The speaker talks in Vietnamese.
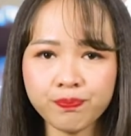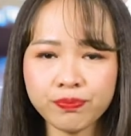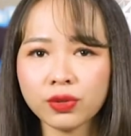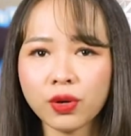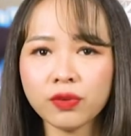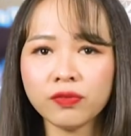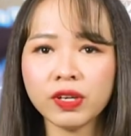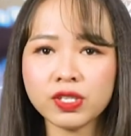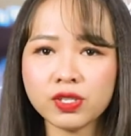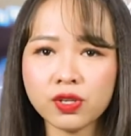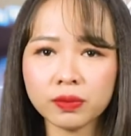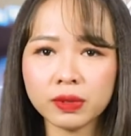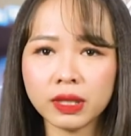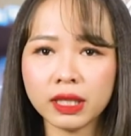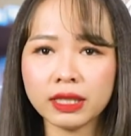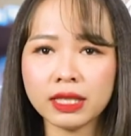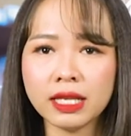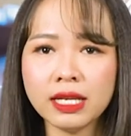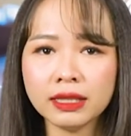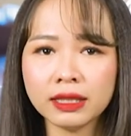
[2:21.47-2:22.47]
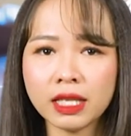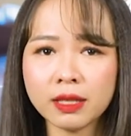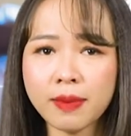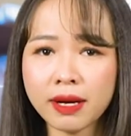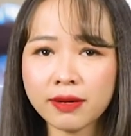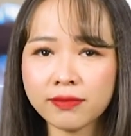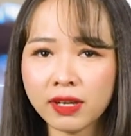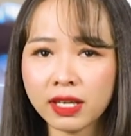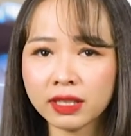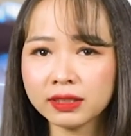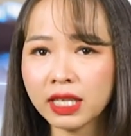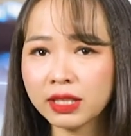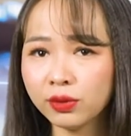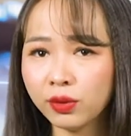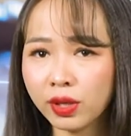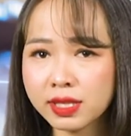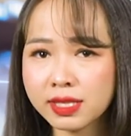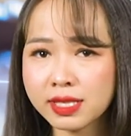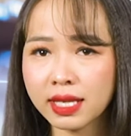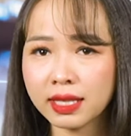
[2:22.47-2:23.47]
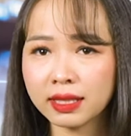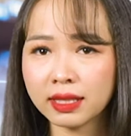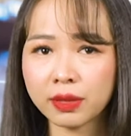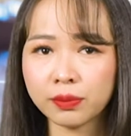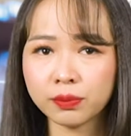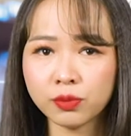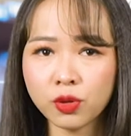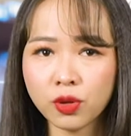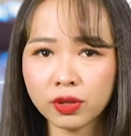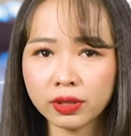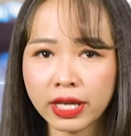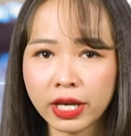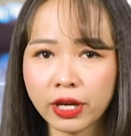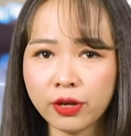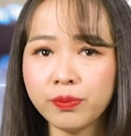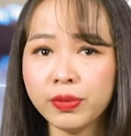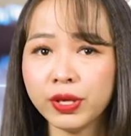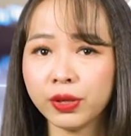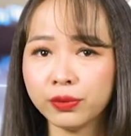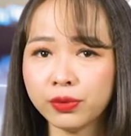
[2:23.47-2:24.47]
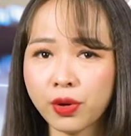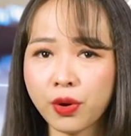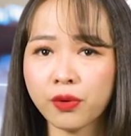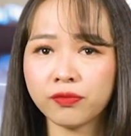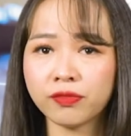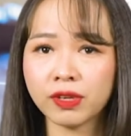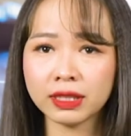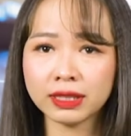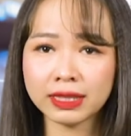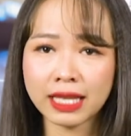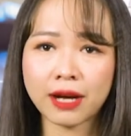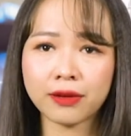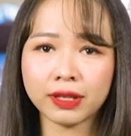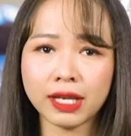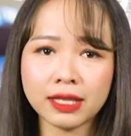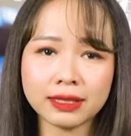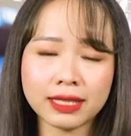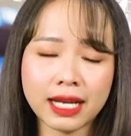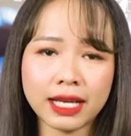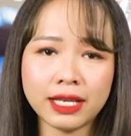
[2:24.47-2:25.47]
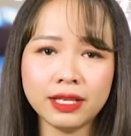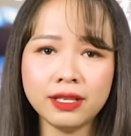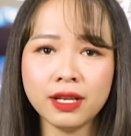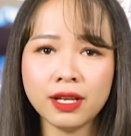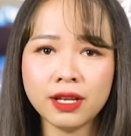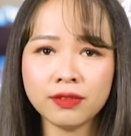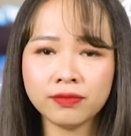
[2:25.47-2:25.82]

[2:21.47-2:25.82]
Đối với chốt lời thì bạn vẫn nên duy trì lệnh mua nếu biểu đồ vẫn tạo các đáy